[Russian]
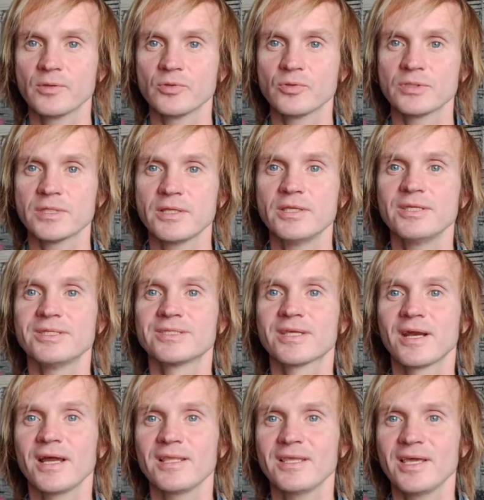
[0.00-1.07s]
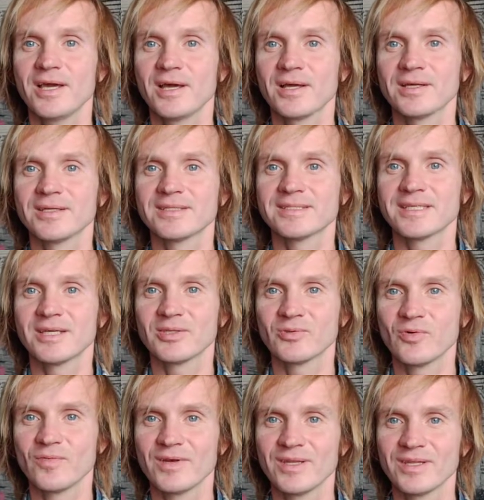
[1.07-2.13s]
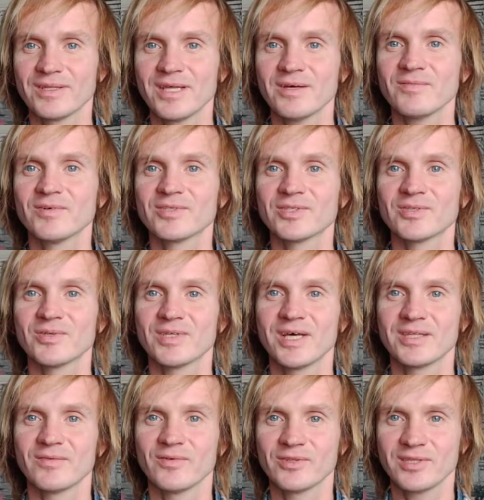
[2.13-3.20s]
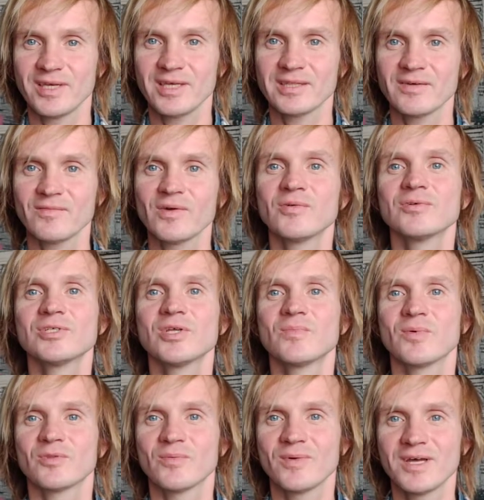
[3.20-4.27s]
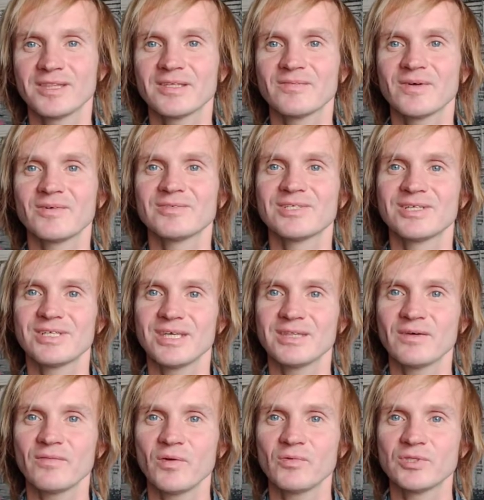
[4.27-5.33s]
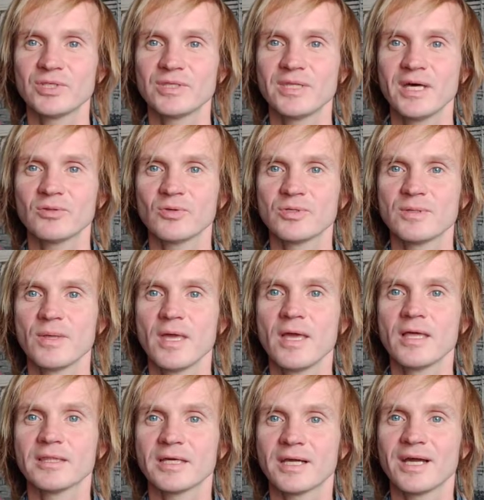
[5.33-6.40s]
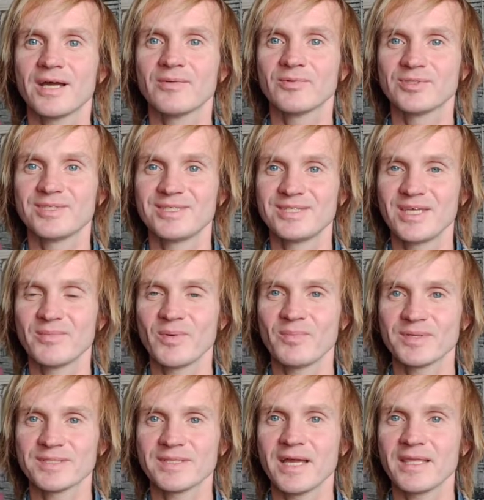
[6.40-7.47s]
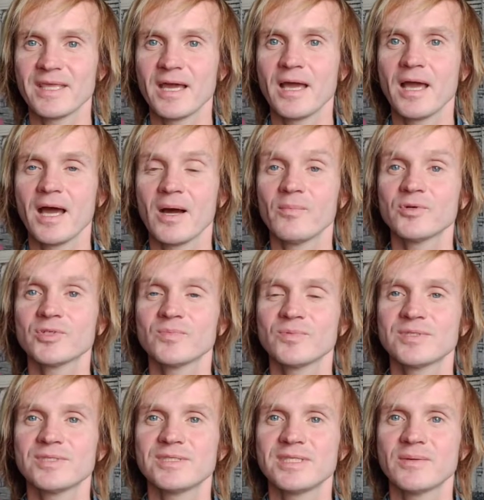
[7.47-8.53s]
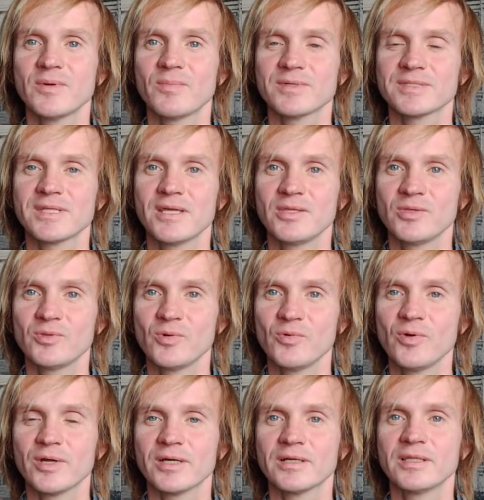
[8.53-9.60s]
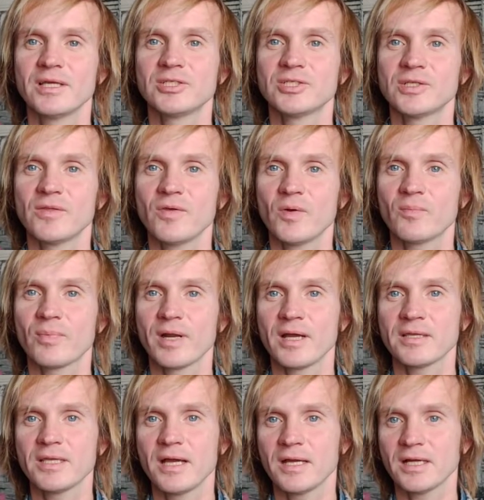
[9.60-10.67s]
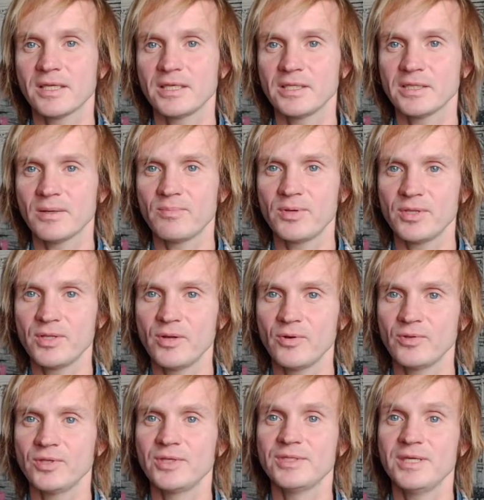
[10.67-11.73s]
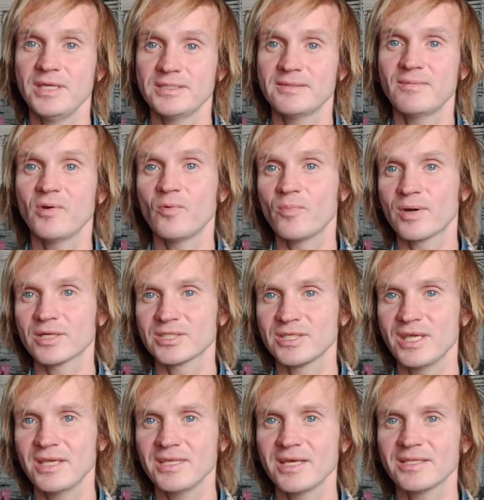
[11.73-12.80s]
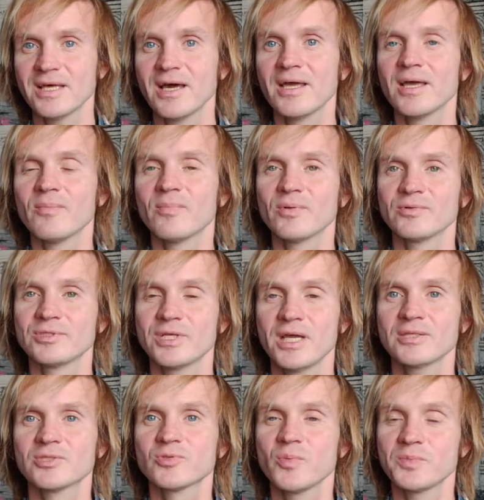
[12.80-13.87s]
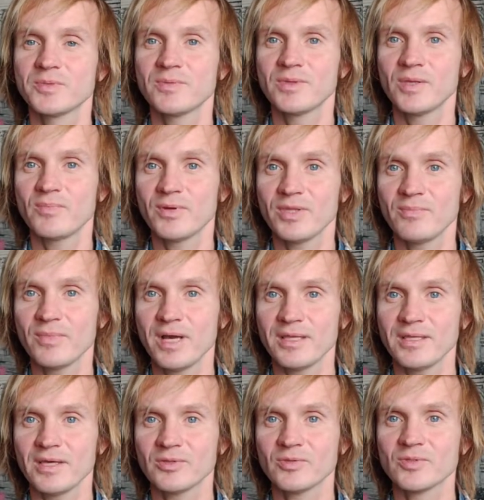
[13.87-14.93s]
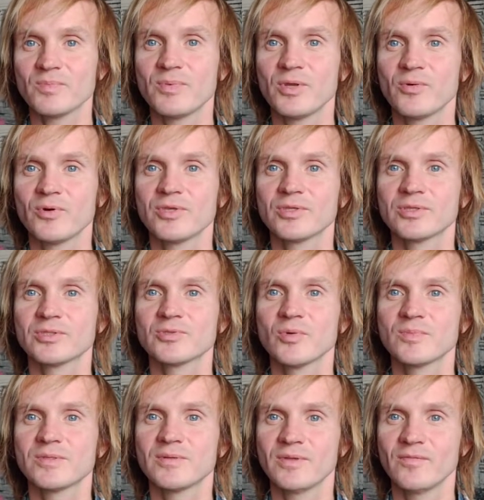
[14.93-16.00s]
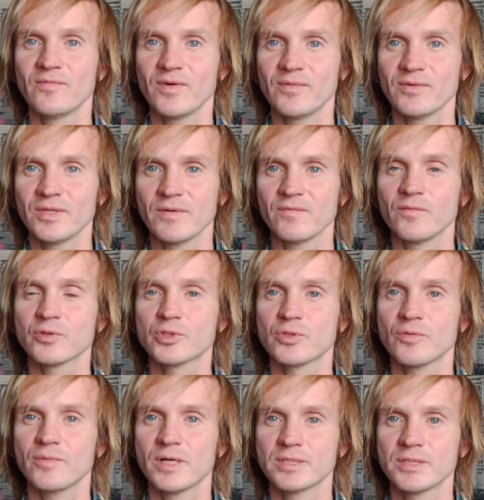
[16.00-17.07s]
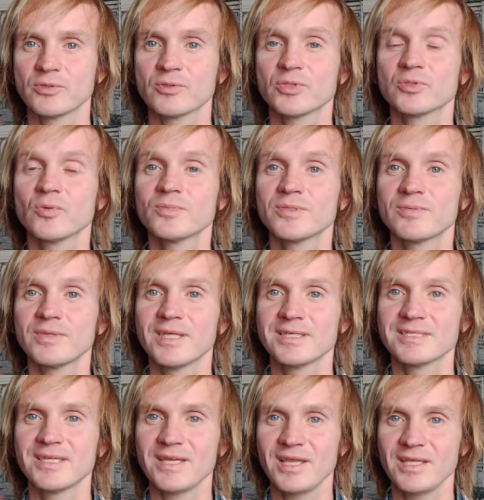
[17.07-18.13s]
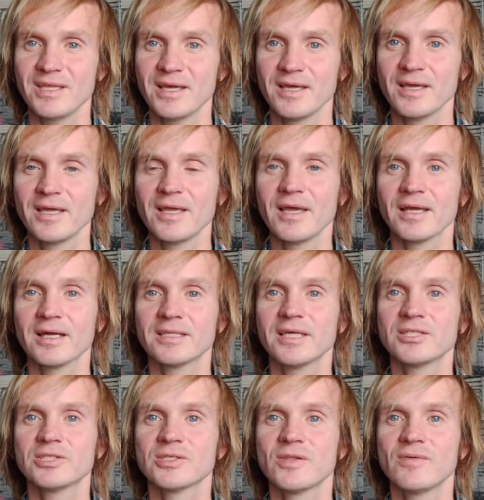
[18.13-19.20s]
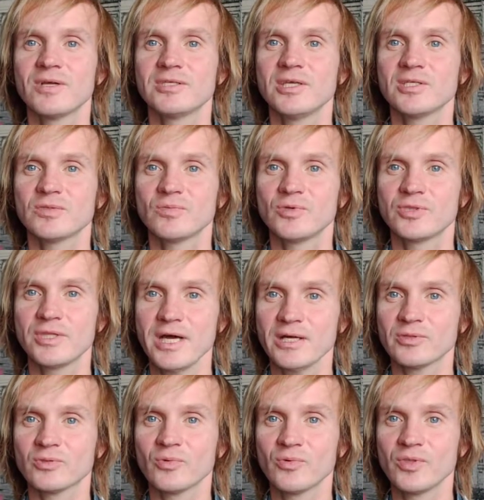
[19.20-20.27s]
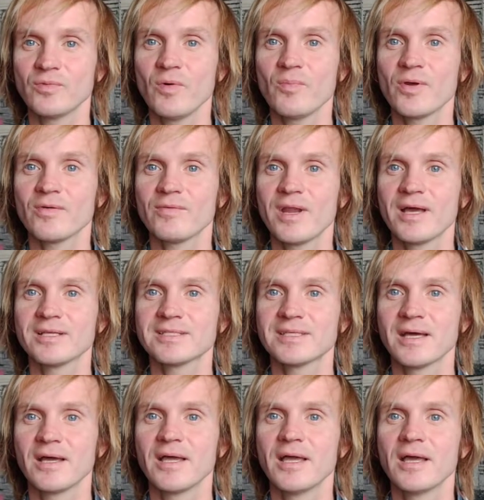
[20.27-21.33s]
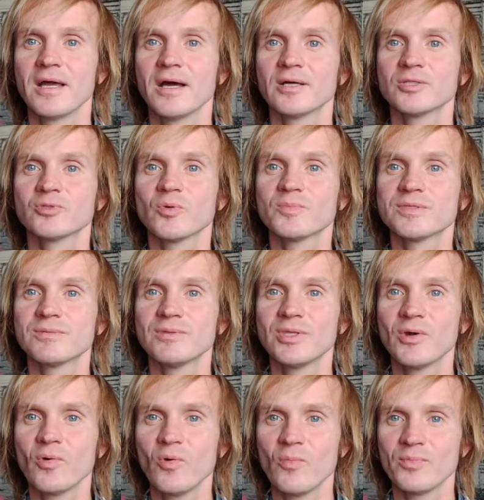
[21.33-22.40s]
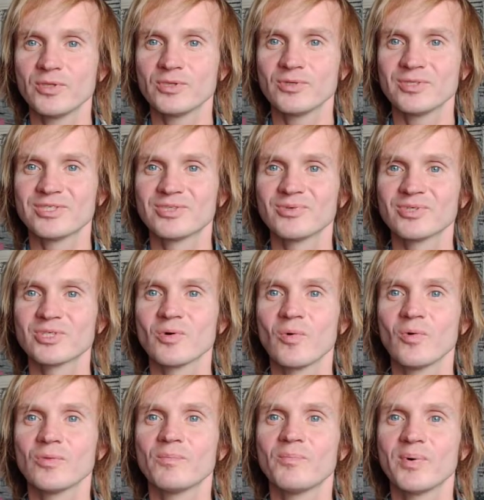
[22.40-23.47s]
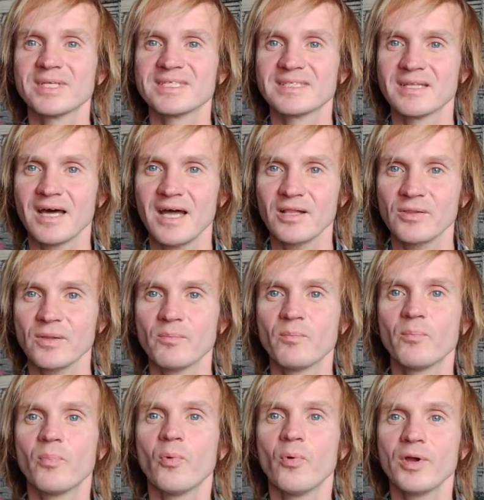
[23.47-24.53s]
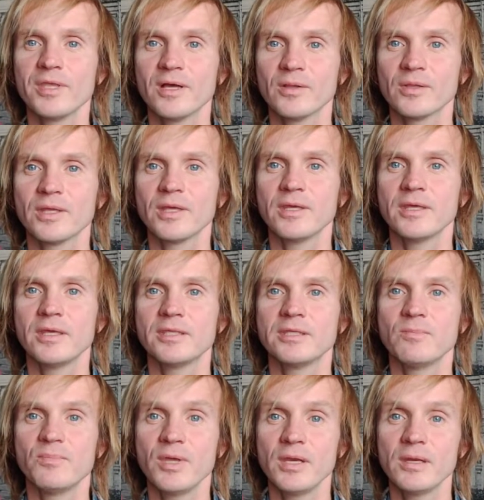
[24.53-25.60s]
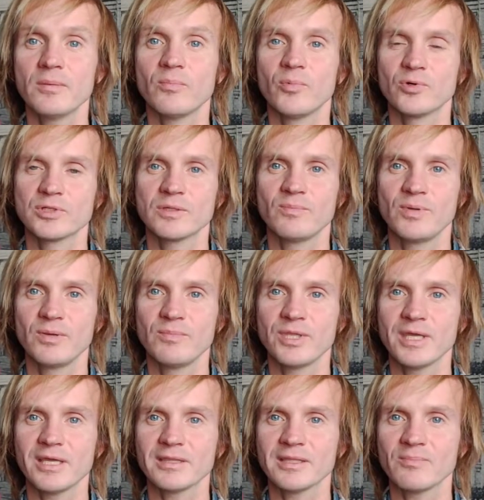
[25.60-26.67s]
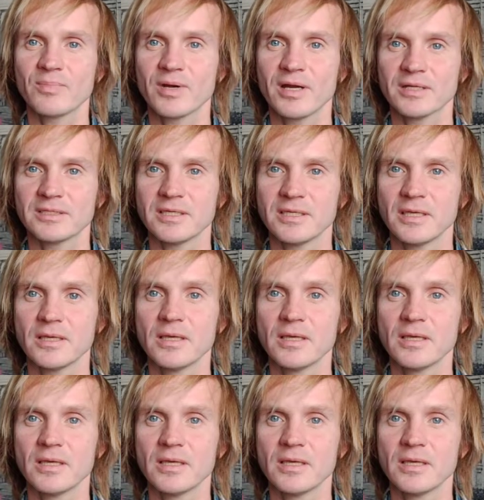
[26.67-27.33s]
То есть они не заранее заготовлены, да, вот что надо вот это выучить, потом это выучить, это выучить, да, то есть такая вот система познания. А может быть система познания другой, когда человек, проходя какие-то определенные действия, упражнения, да, получает собственные понимания, то есть приходит к собственным выводам. Вот что важно, то есть собственное озарение. Когда человек действует так, то у него появляется собственный опыт, то есть то, что он познал, понял и теперь может применять на практике.